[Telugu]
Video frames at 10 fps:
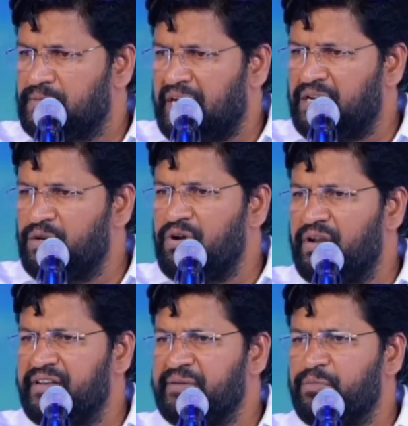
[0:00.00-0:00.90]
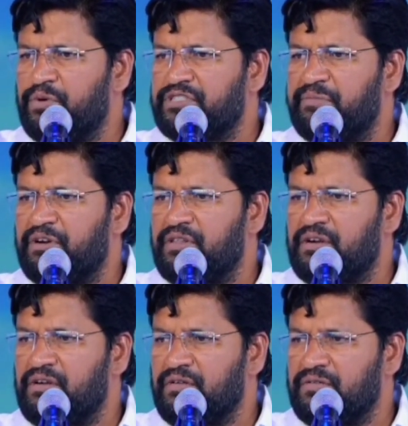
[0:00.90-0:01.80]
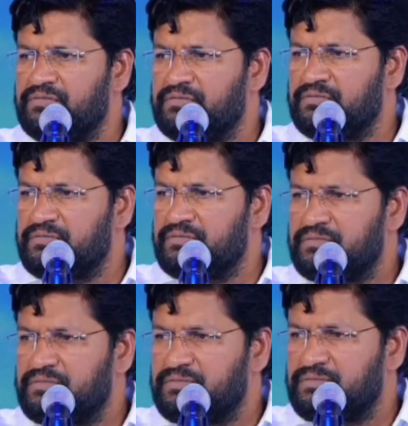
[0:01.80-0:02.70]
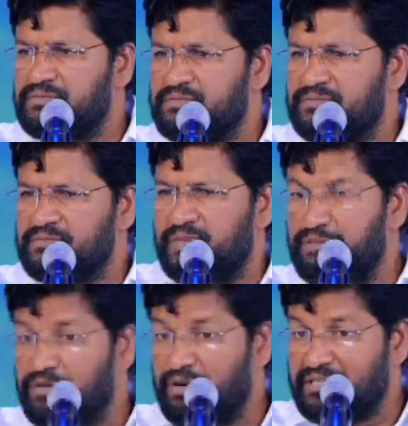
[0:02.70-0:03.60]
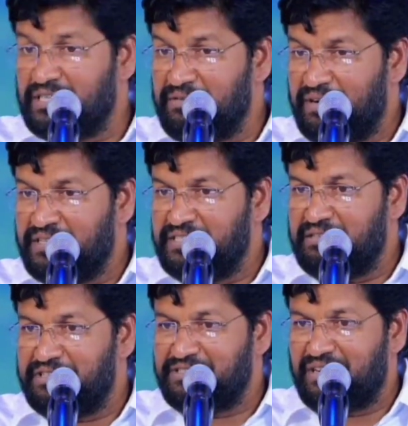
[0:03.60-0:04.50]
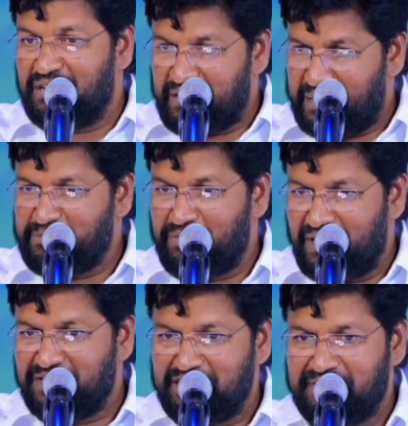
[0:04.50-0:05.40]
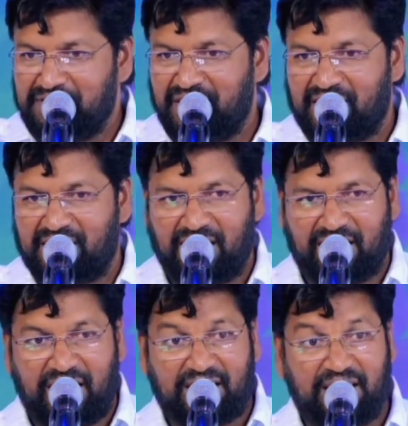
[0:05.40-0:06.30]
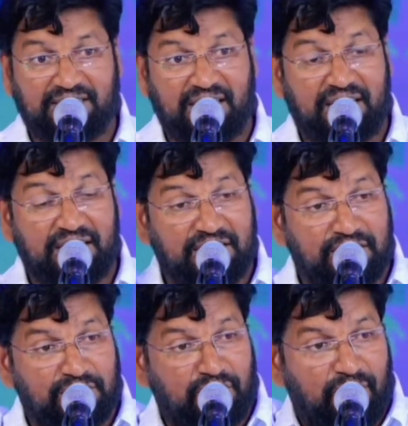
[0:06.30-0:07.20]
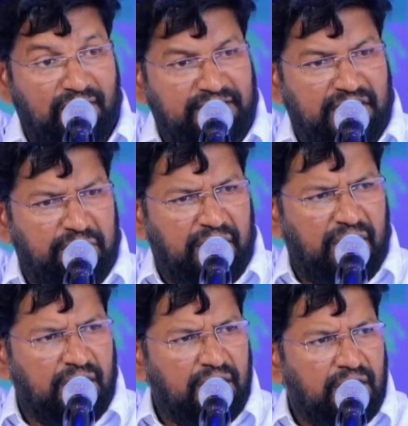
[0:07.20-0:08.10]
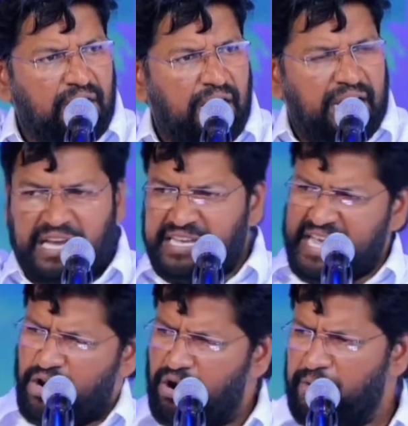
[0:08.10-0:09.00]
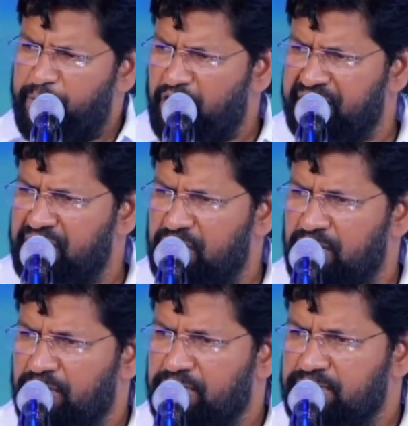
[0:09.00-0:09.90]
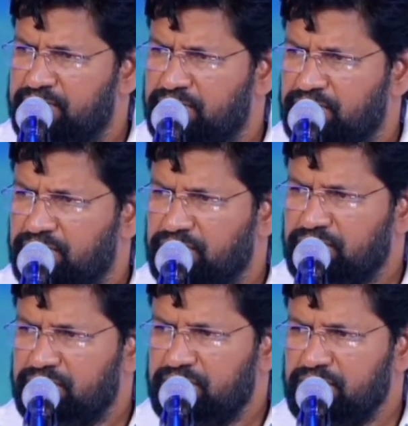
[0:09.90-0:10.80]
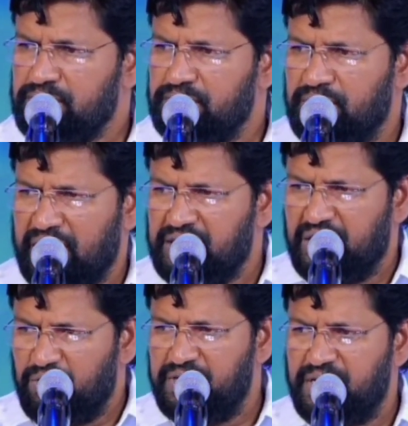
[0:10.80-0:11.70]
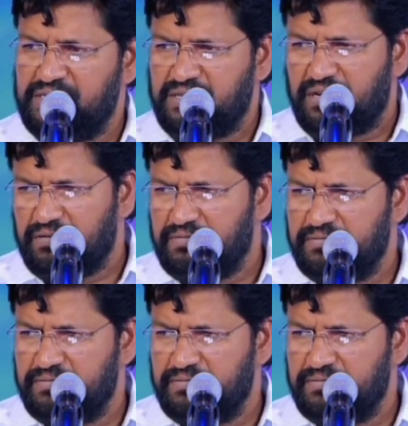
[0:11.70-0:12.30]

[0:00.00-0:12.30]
ఆ నోళ్ళన్నీ మూతబడినట్లు అదిగో అతని వలె జీవించాలి ఆమె వలె జీవించాలి అట్లా అట్లా సార్థకం చేసుకోవాలి జన్మ అని అయ్యే నోళ్ళు పొగడినట్లు నా దేవుడు చేస్తాడు